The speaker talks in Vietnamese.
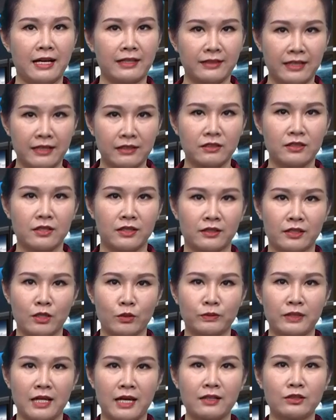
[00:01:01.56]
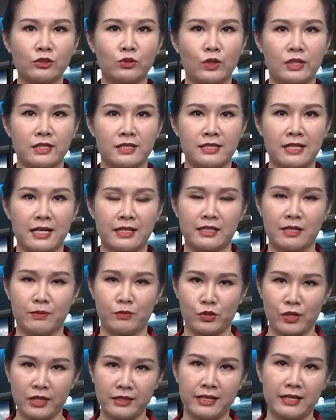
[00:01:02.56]
tăng cường công tác tuần tra kiểm
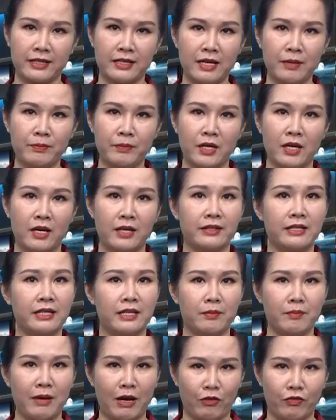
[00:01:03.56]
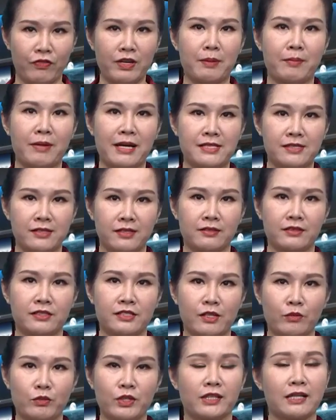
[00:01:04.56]
soát ngày đêm để bảo vệ mai rừng
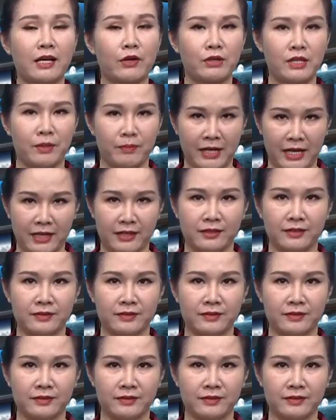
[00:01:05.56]
trong đợt cao điểm này.